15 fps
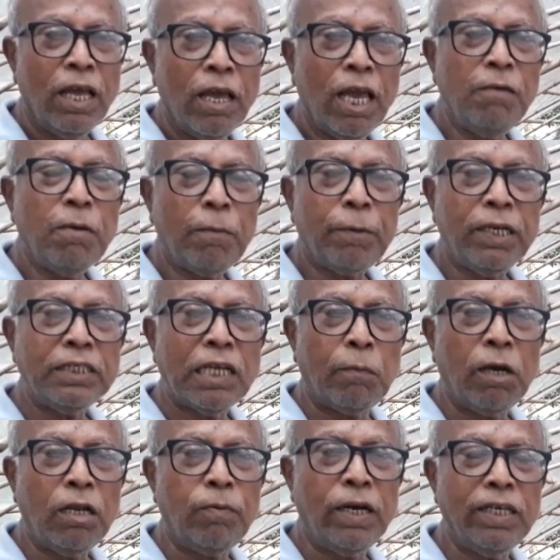এই ব্যাপারে
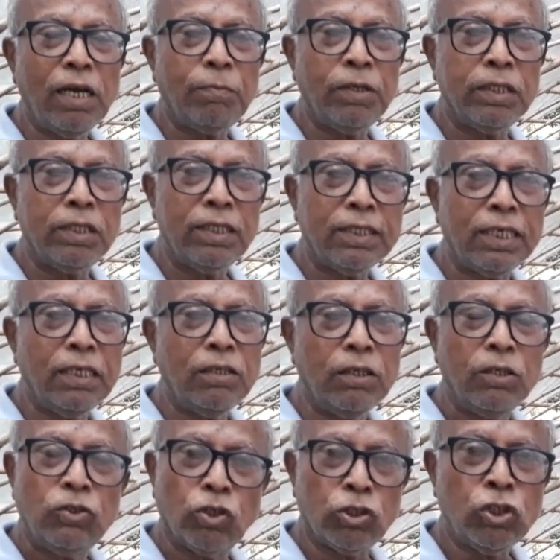জামাল ভাই আপনাদেরকে
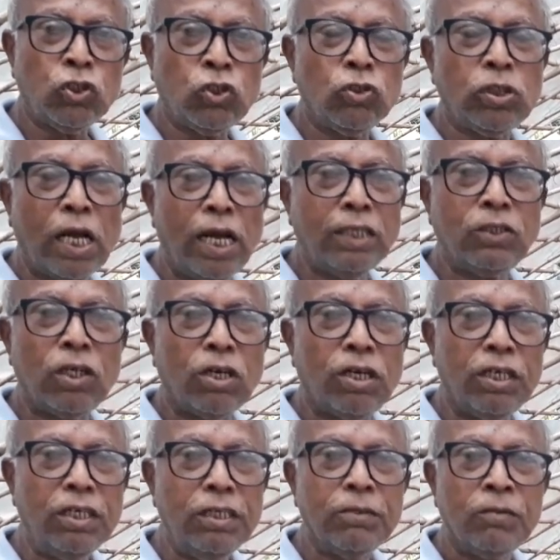যথেষ্ট সাহায্য
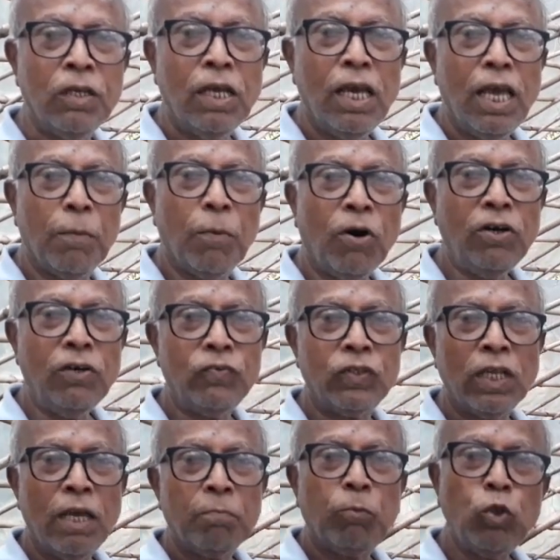করে এবং
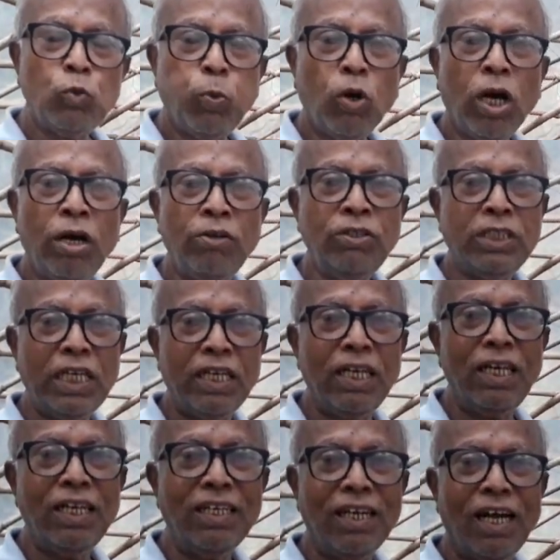পুষ্পকাহন
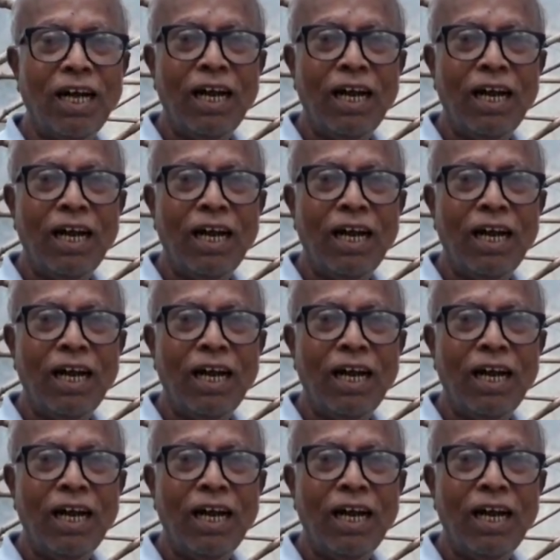চ্যানেলের